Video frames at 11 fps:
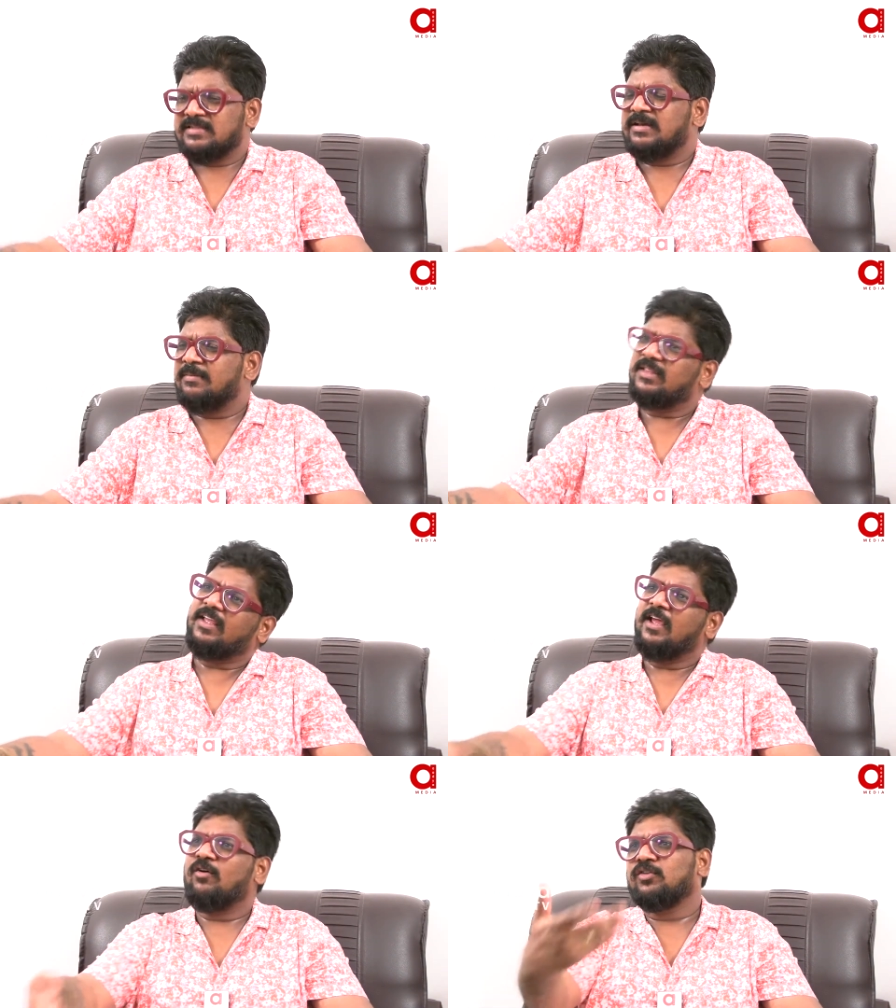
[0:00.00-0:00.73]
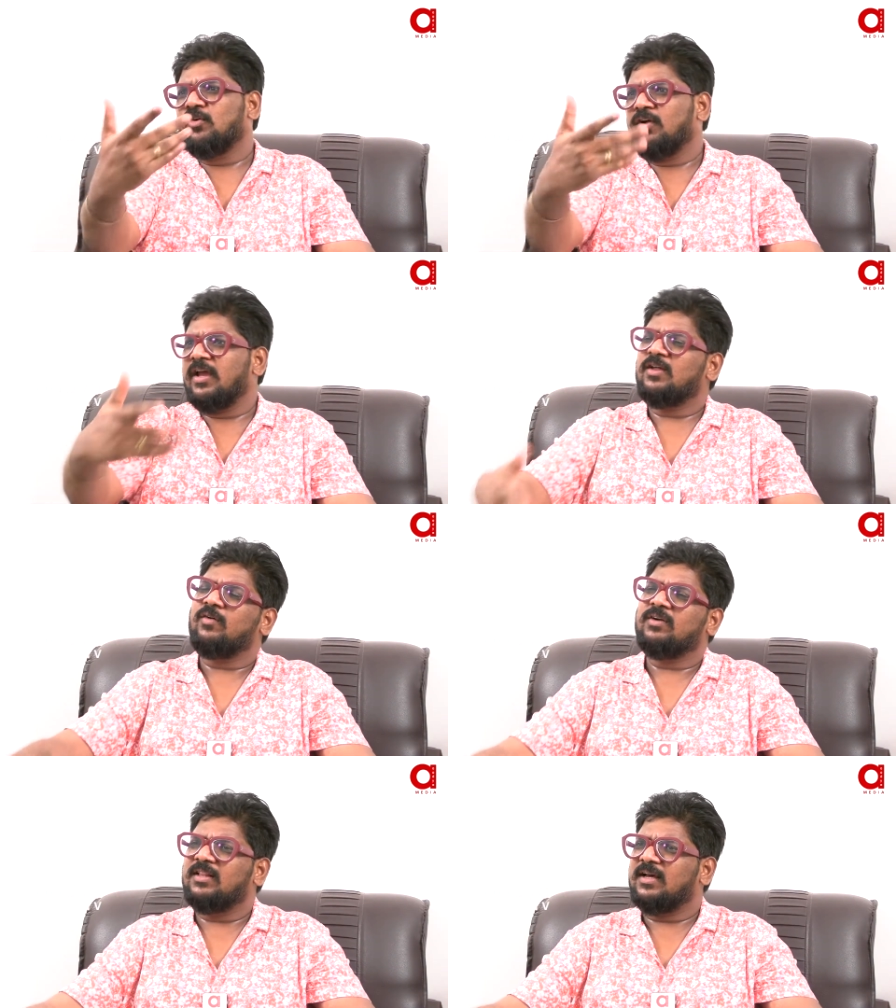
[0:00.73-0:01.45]
ఆ సమంతకి ఇంకో
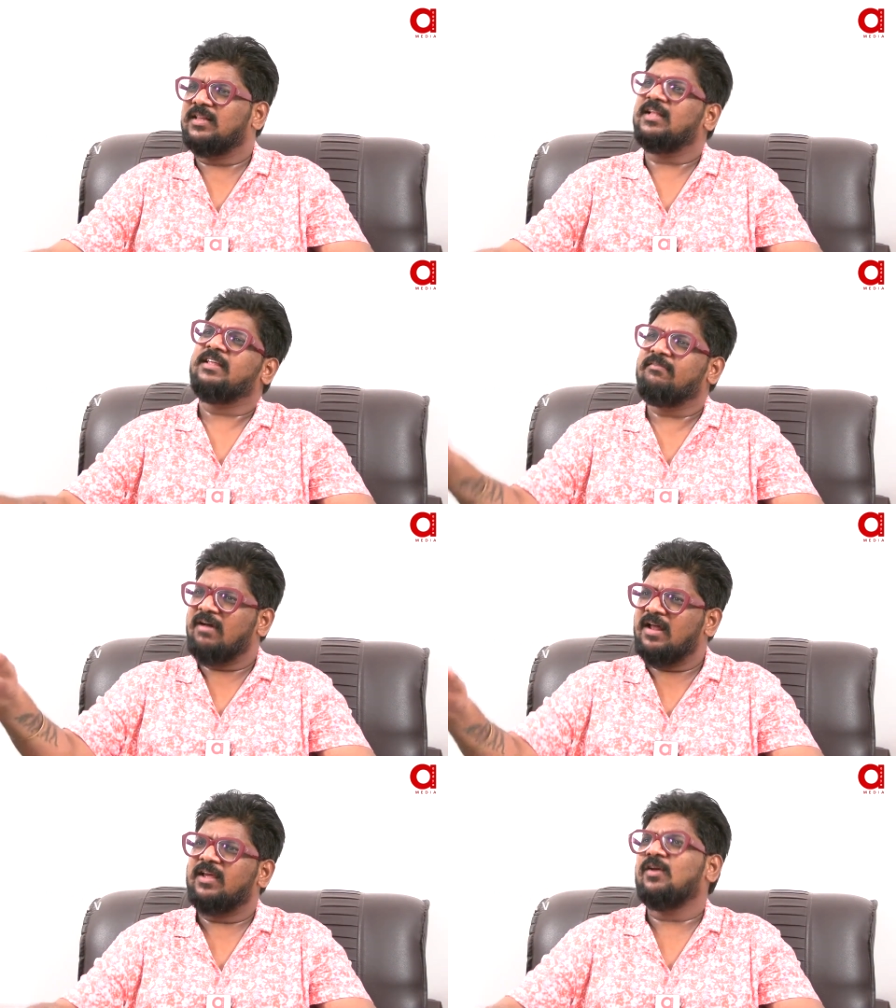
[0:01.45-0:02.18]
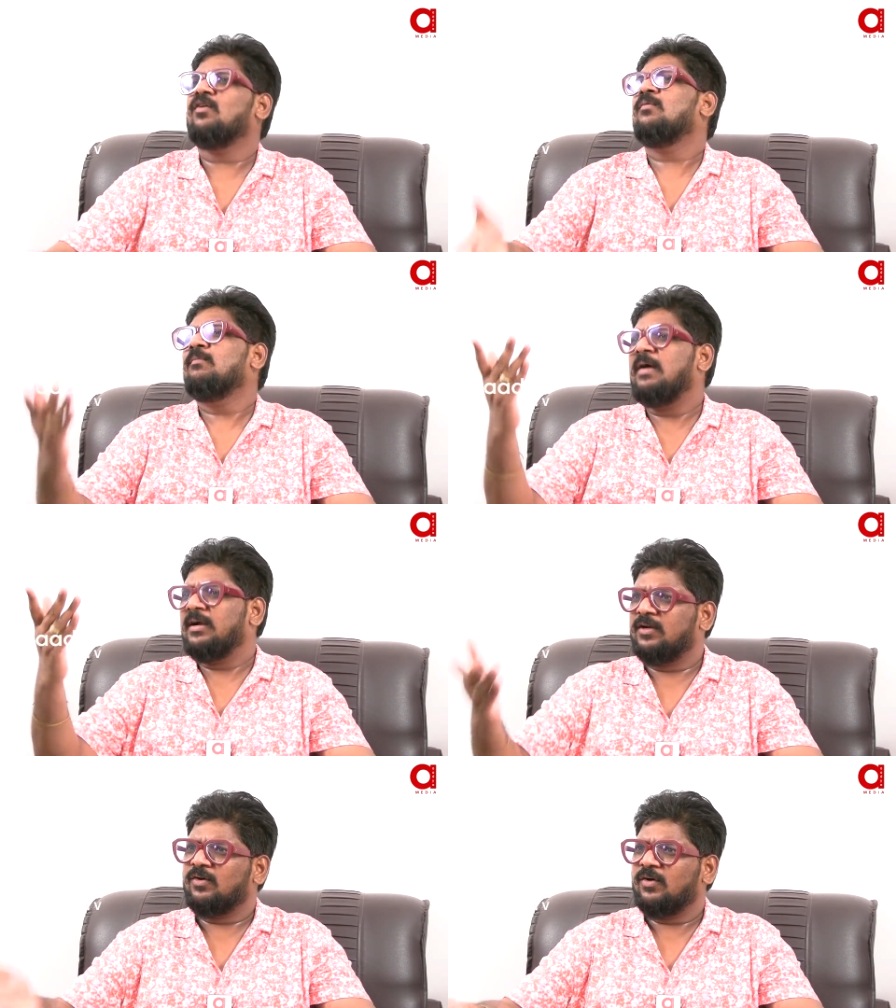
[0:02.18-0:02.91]
తోకేదో ఉంటుంది కదా టిబారియో
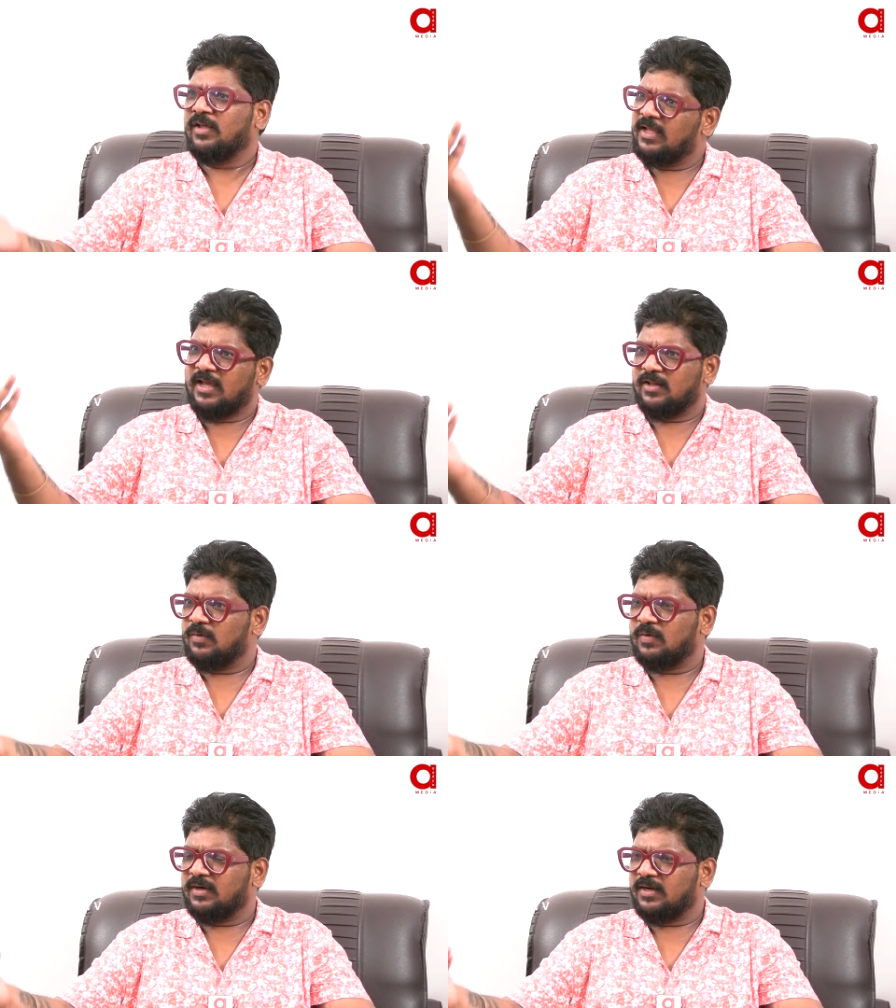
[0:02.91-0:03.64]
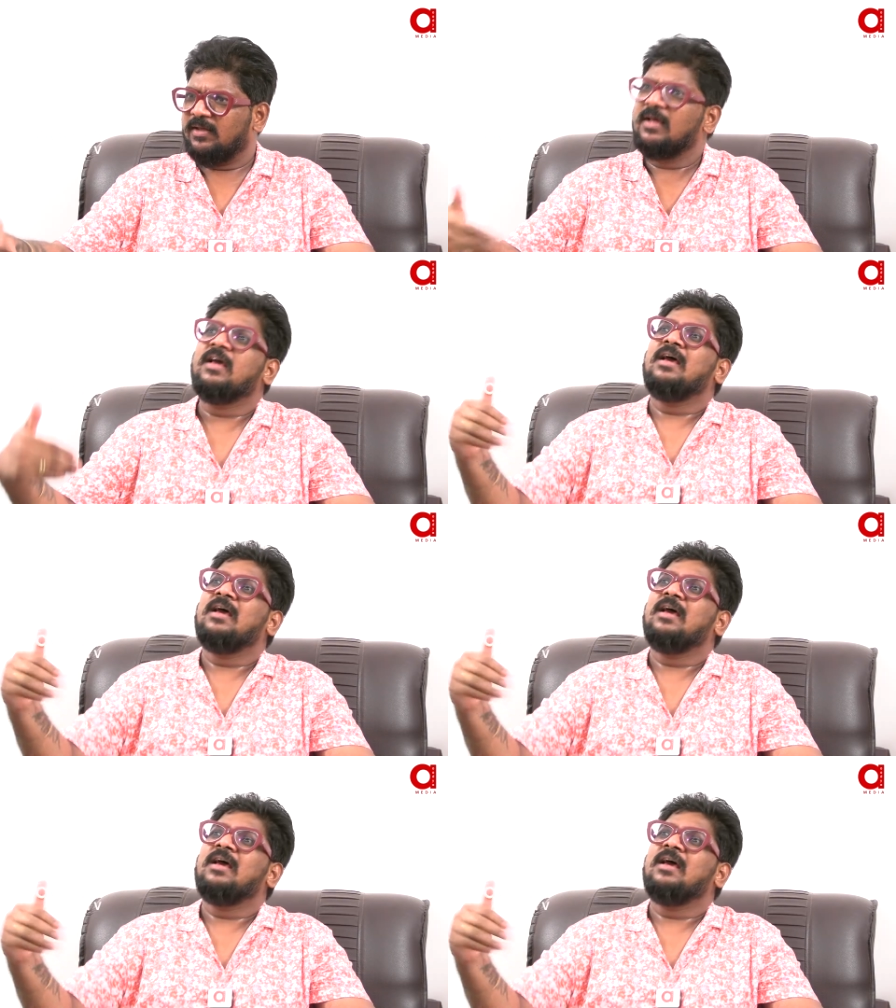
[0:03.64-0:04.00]
బట్టో ఇంకేదో ఒకటి